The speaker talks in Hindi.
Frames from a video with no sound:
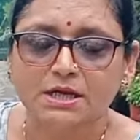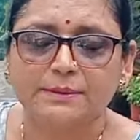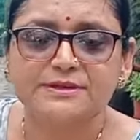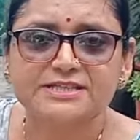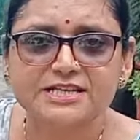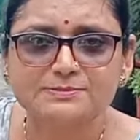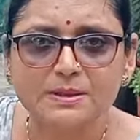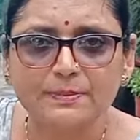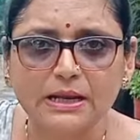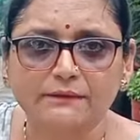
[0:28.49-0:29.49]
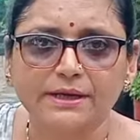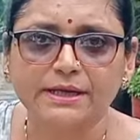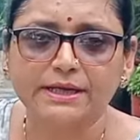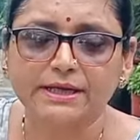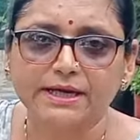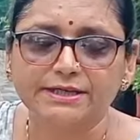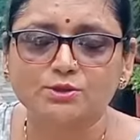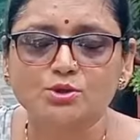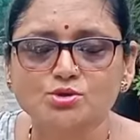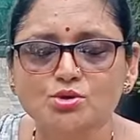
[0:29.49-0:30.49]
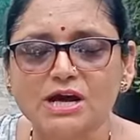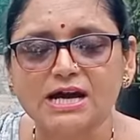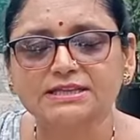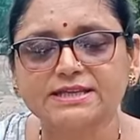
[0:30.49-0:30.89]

हिबिस्कस में फ्लावरिंग नहीं आ रही दोस्तों खाद